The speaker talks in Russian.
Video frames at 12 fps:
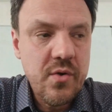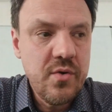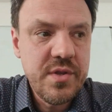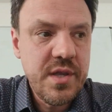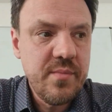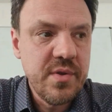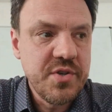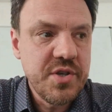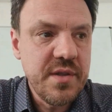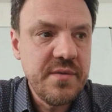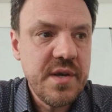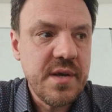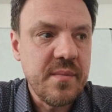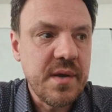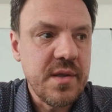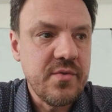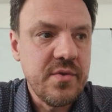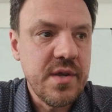Он не был человеком,
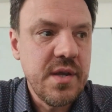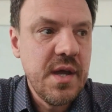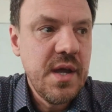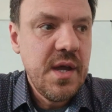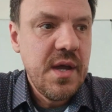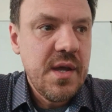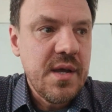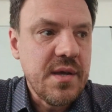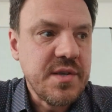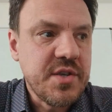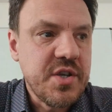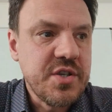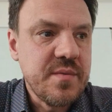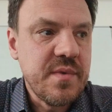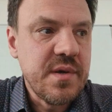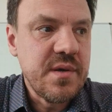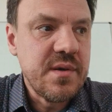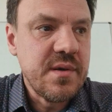который, э, скажем,
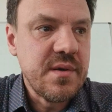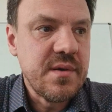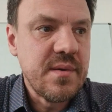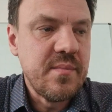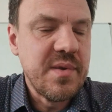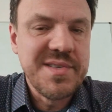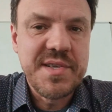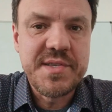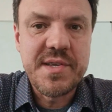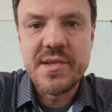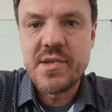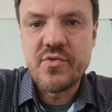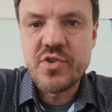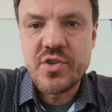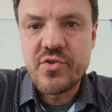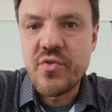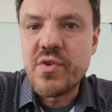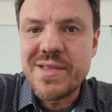был
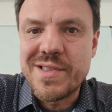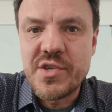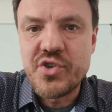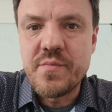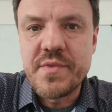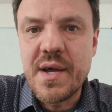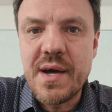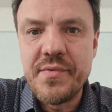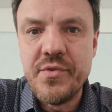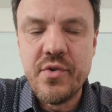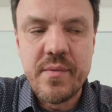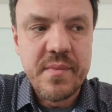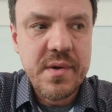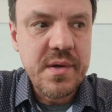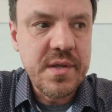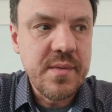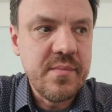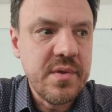сосредоточен только на чем-то одном.
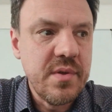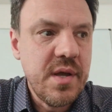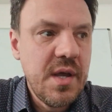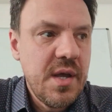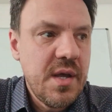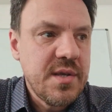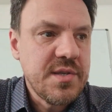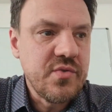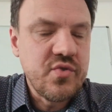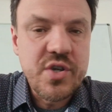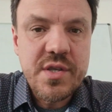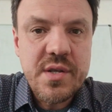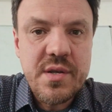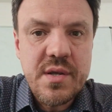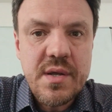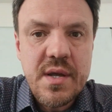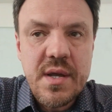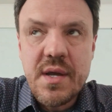Это был служитель,
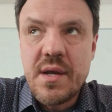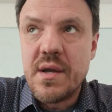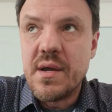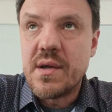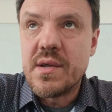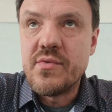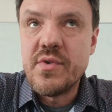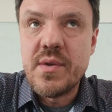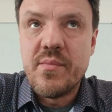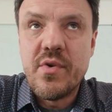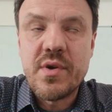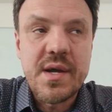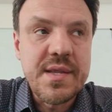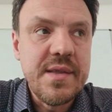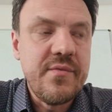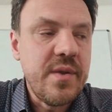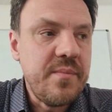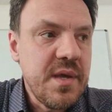который мог
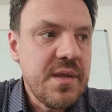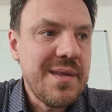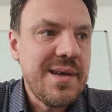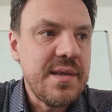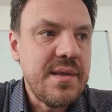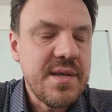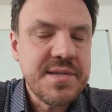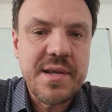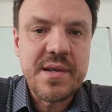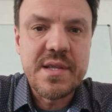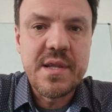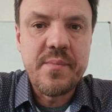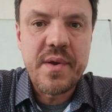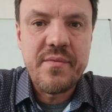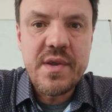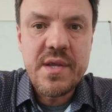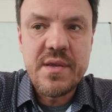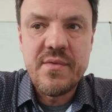одновременно несколько
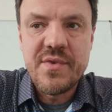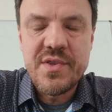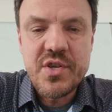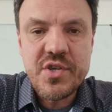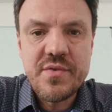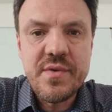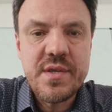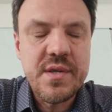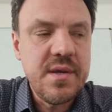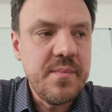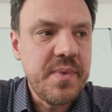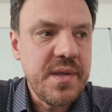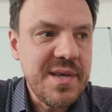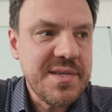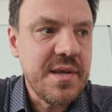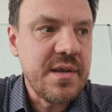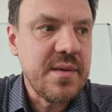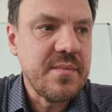направлений выдерживать и по
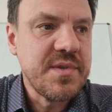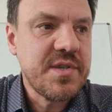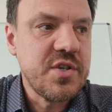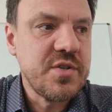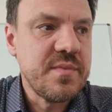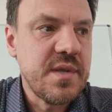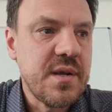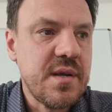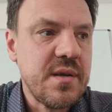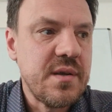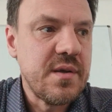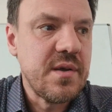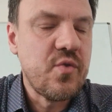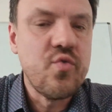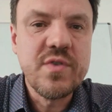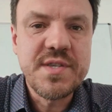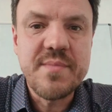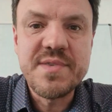нескольким, скажем так,
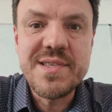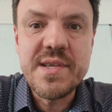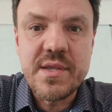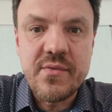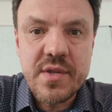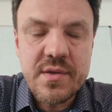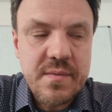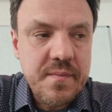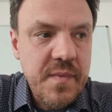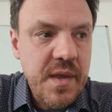курсам следовать.